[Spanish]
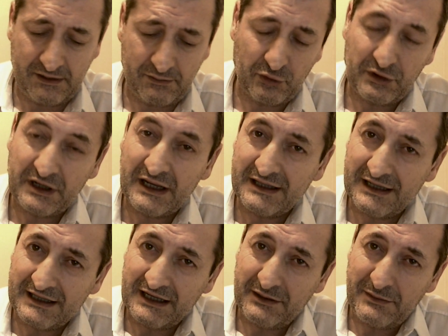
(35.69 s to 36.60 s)
que podrían
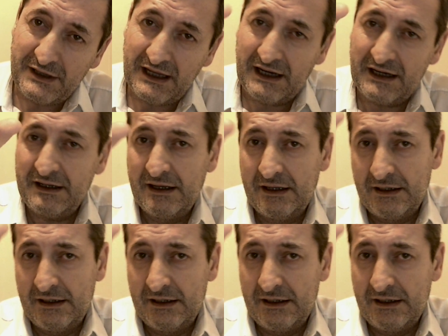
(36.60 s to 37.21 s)
determinar